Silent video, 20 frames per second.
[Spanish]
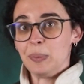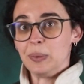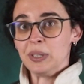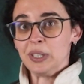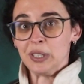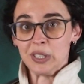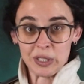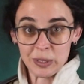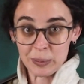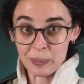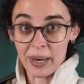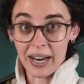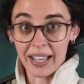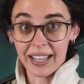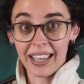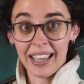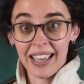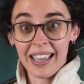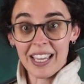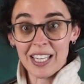pues,
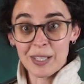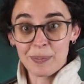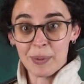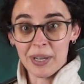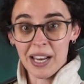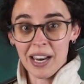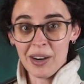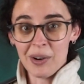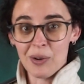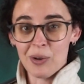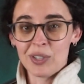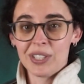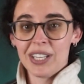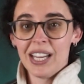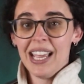¿para qué esperarnos?